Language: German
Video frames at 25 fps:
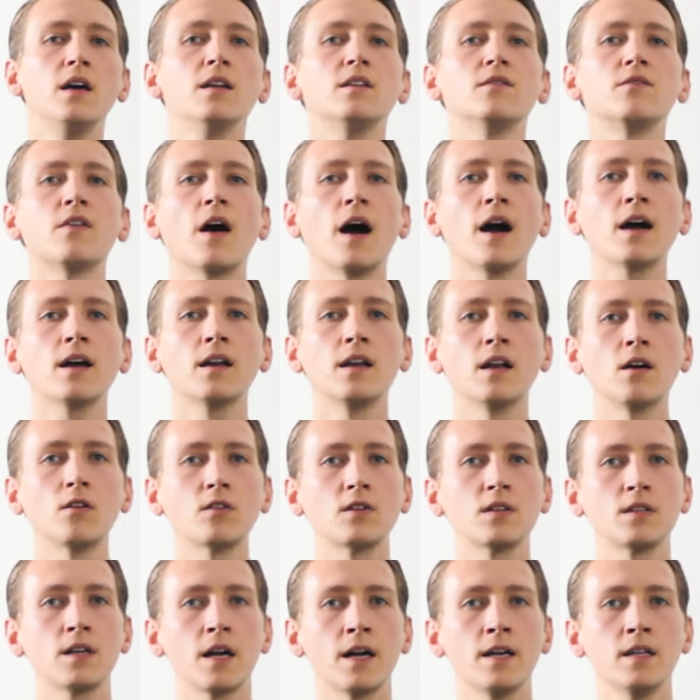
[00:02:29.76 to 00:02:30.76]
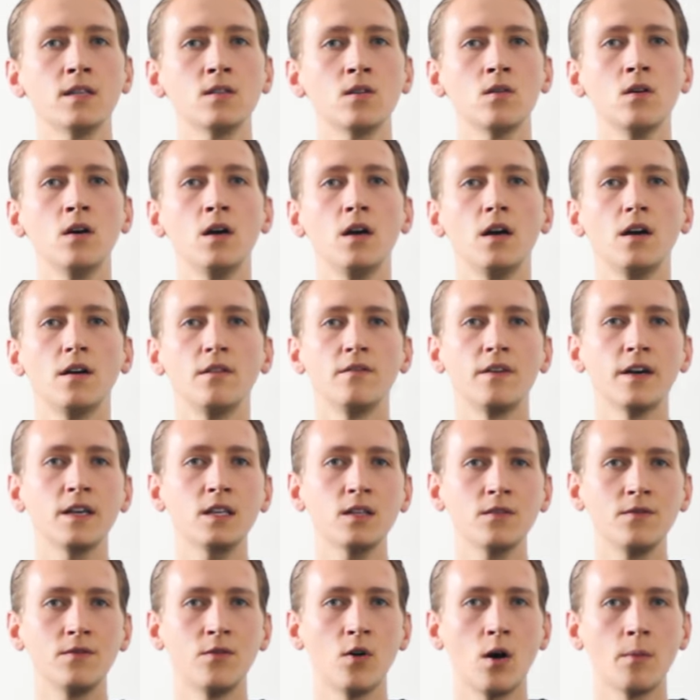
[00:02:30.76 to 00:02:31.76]
Die Frage lautet also,
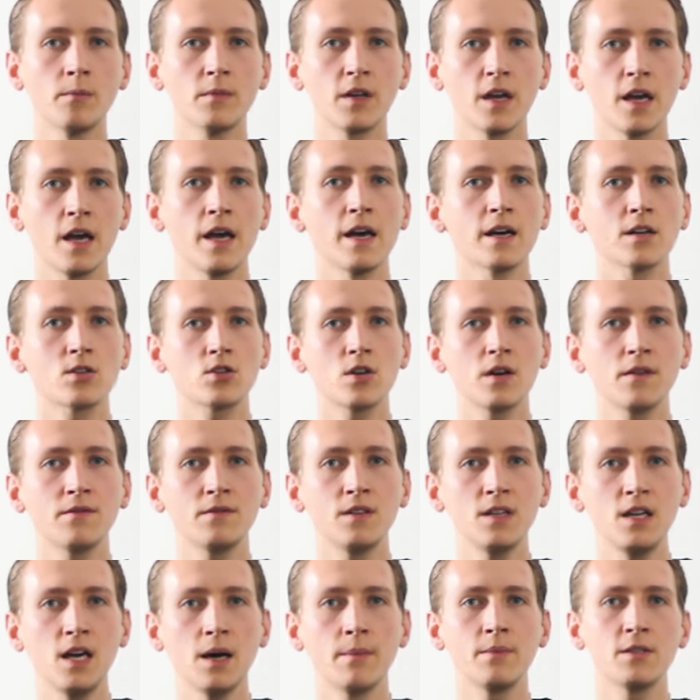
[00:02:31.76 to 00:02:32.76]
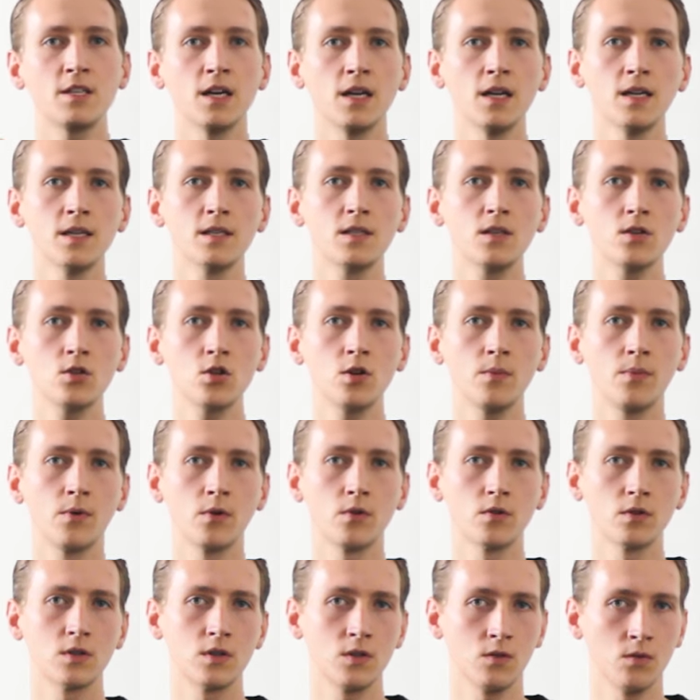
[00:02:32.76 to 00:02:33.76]
welche Form der Herrschaft die kapitalistische
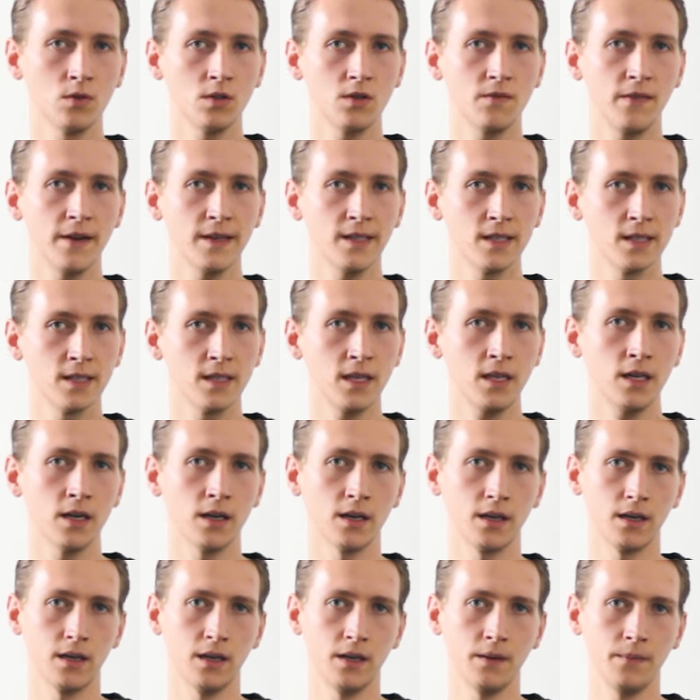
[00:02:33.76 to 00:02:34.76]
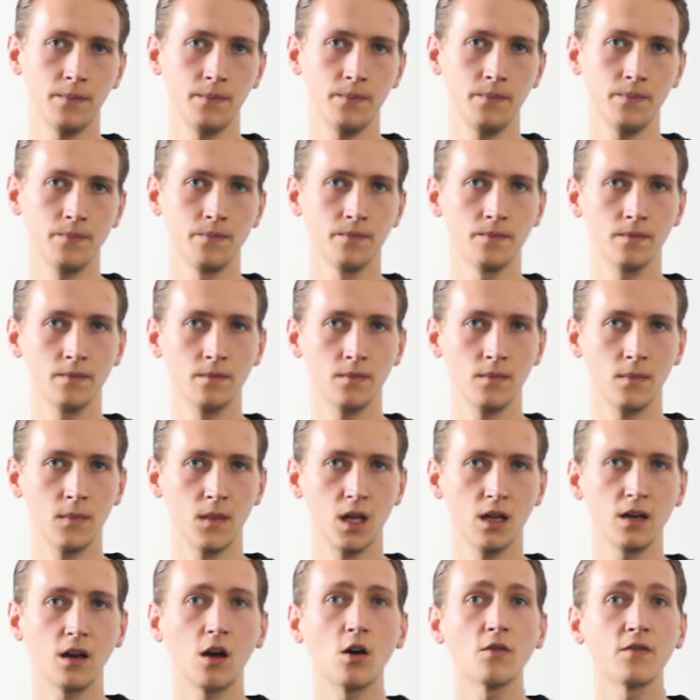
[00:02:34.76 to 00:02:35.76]
Produktionsweise sichern kann.
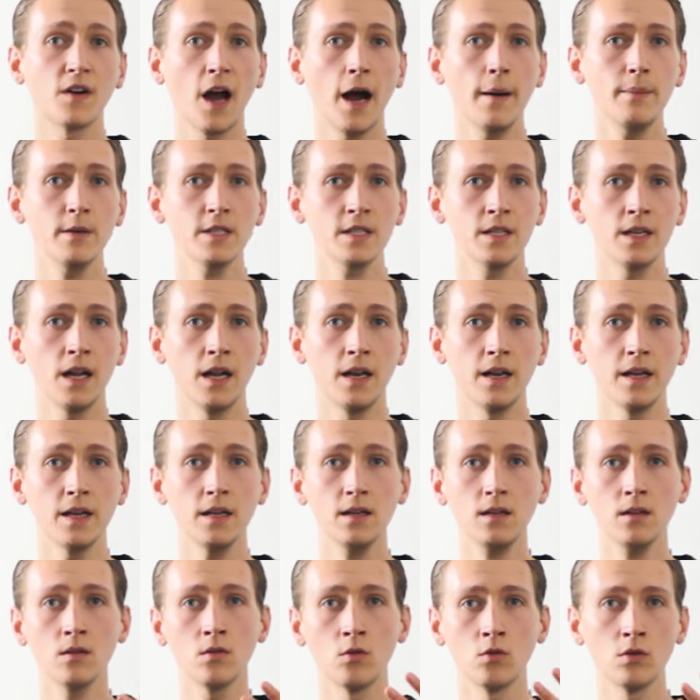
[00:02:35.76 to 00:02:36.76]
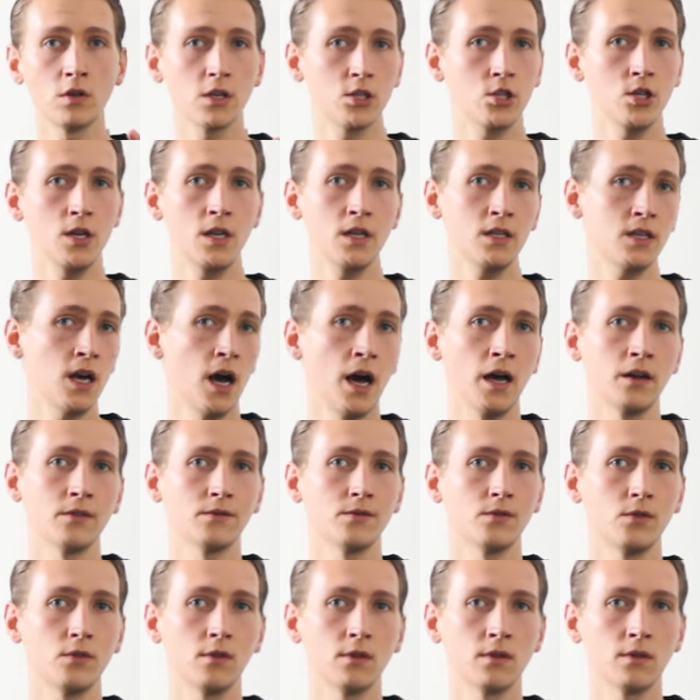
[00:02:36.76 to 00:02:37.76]
Darauf gab es in der Linken unterschiedliche
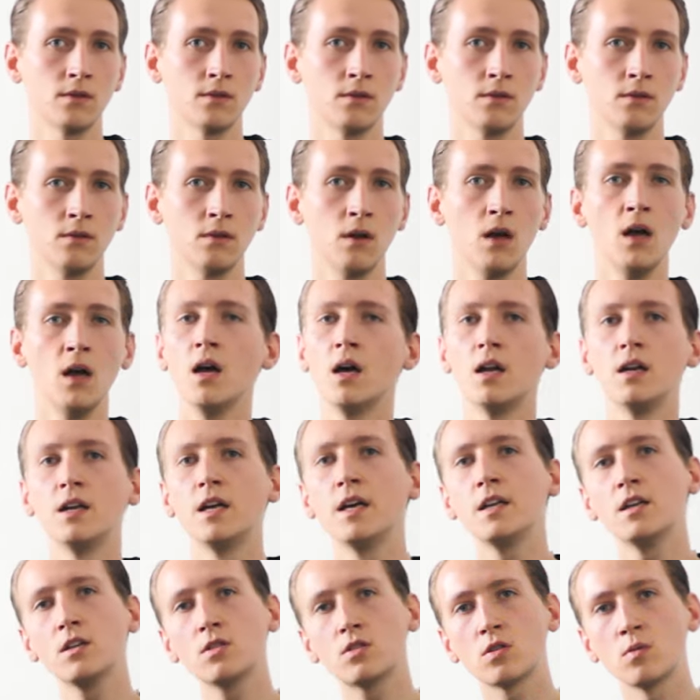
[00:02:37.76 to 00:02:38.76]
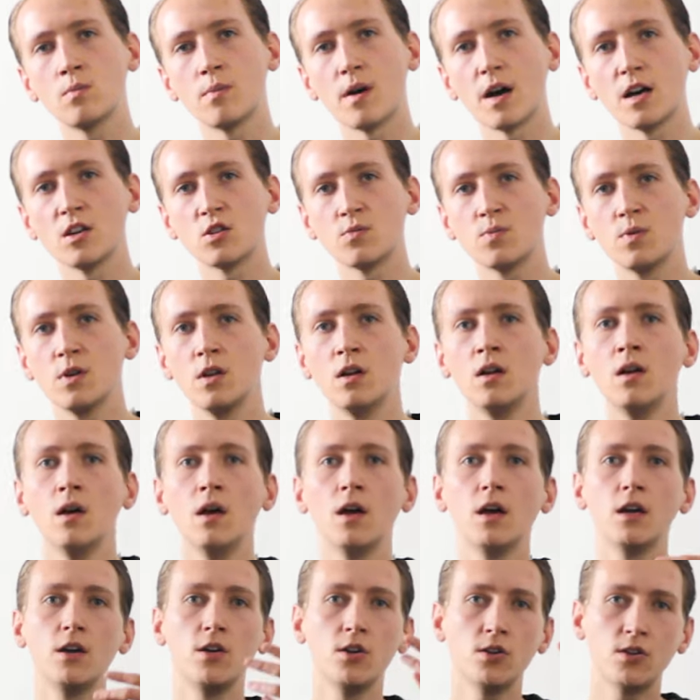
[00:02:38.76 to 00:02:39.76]
Antworten. Lenin zum Beispiel
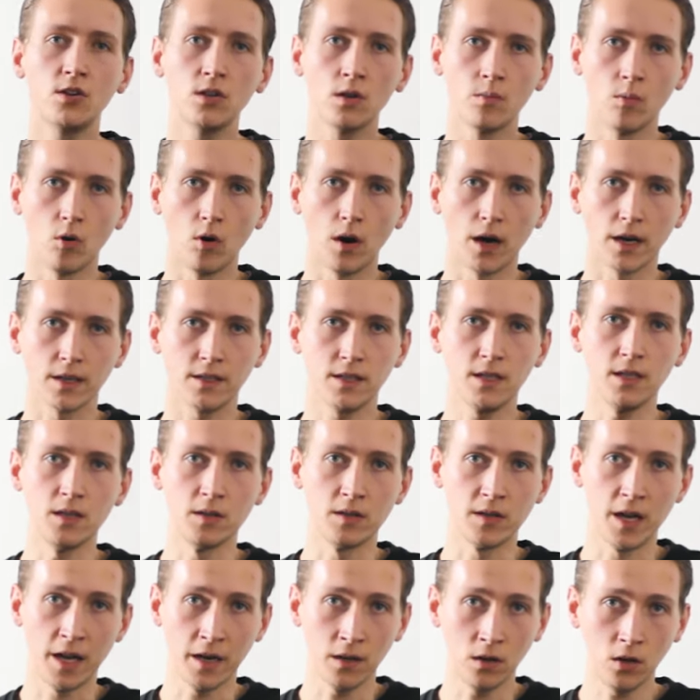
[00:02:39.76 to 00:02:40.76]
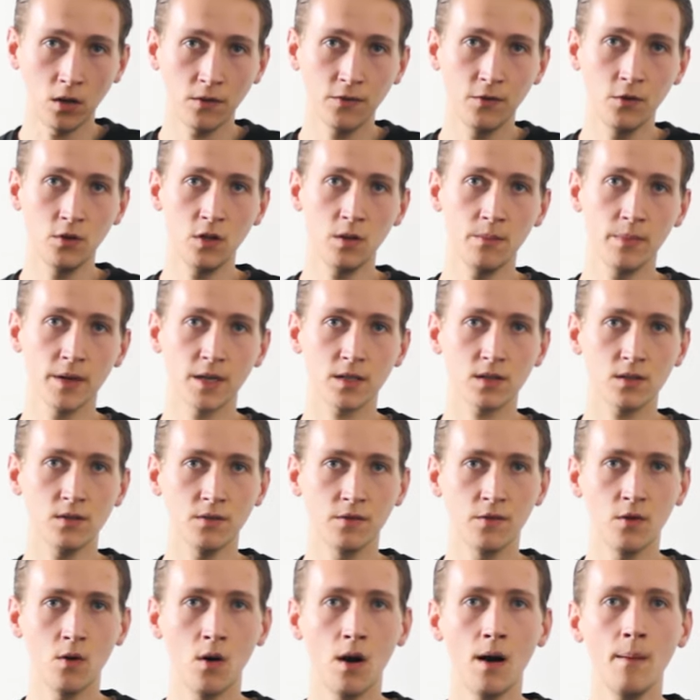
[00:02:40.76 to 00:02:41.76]
hielt die Demokratie dennoch für die beste
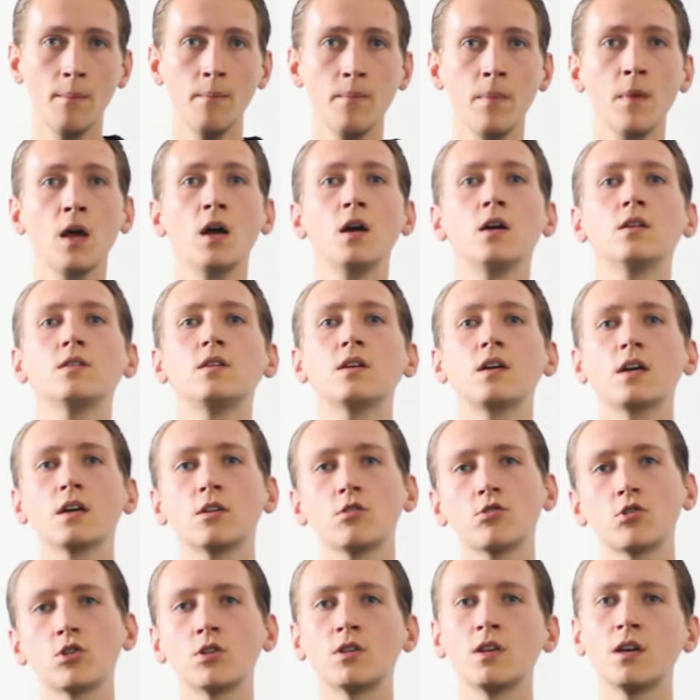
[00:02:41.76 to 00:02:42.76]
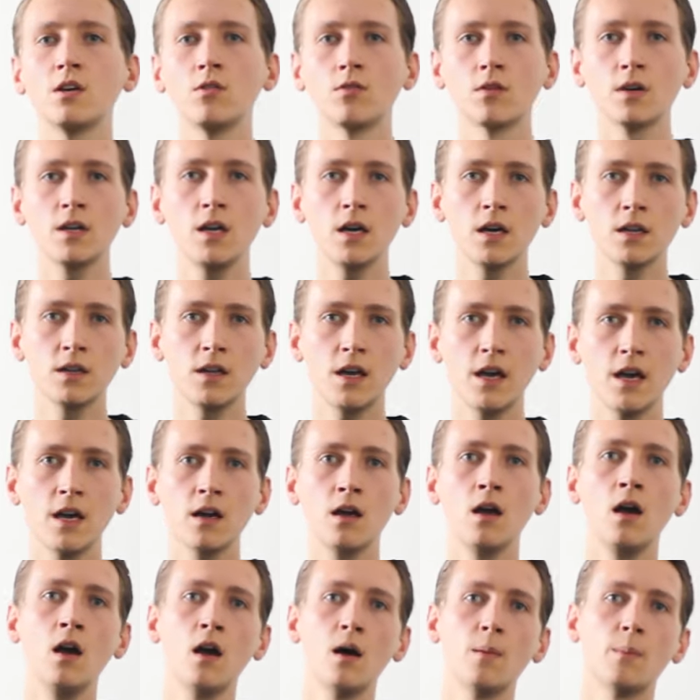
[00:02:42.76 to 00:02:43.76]
Form, die kritische Theorie
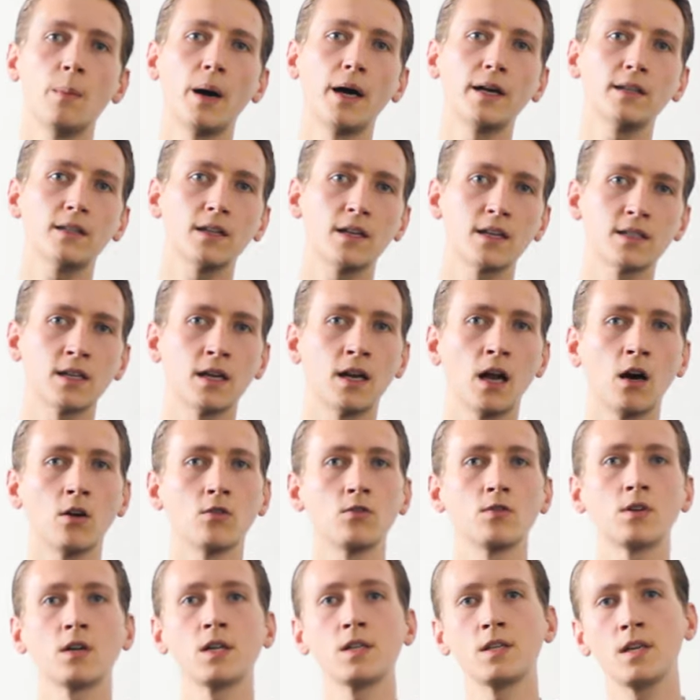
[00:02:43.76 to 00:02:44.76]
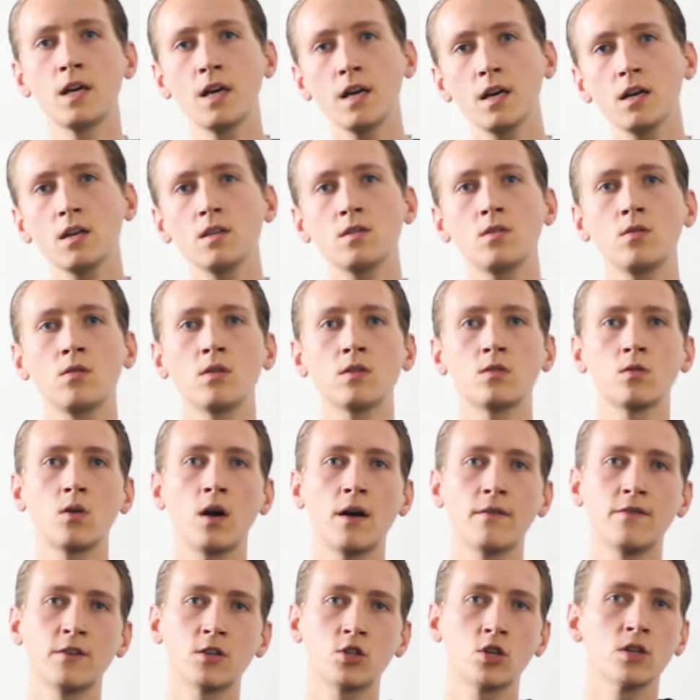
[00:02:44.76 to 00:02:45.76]
hingegen meinte, dass ein autoritäres oder
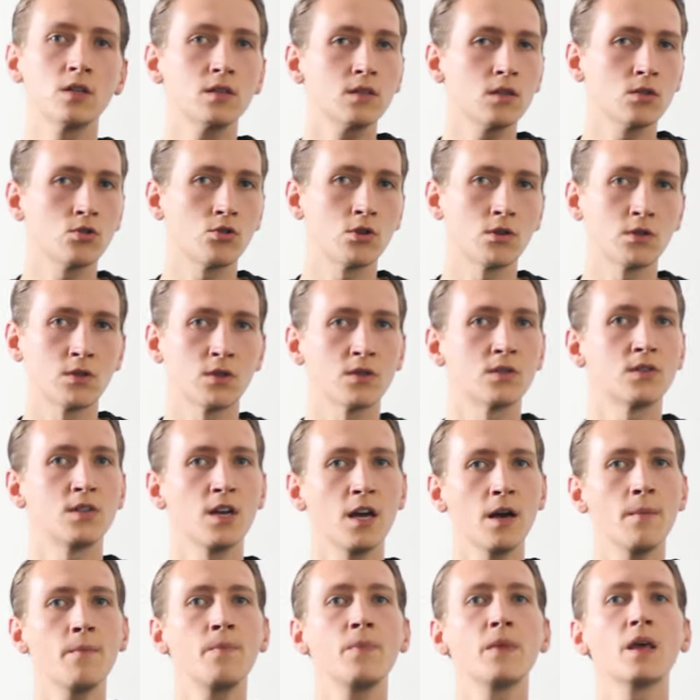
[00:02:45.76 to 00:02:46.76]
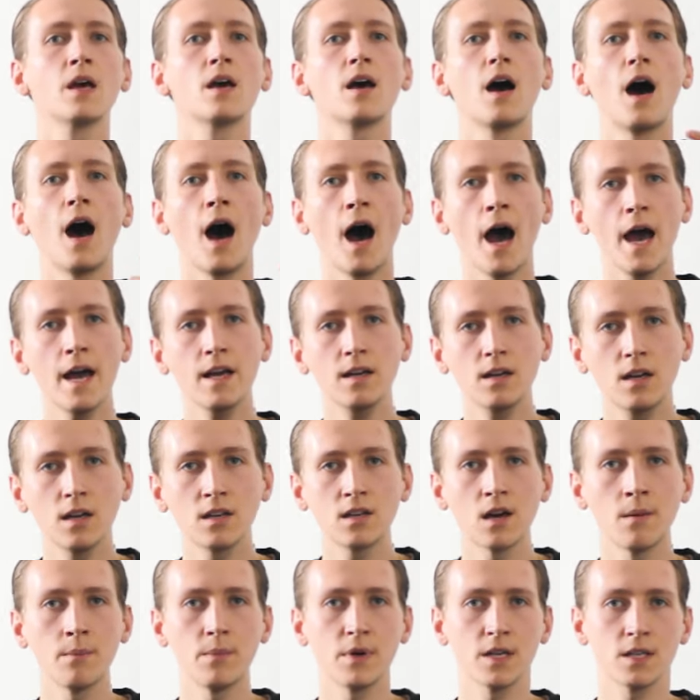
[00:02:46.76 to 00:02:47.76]
sogar faschistisches System
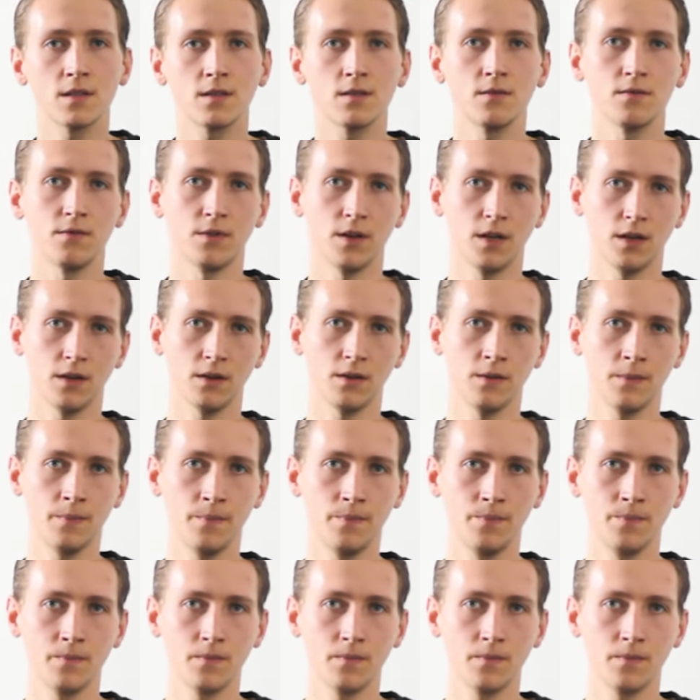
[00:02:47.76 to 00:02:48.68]
eigentlich am besten wäre.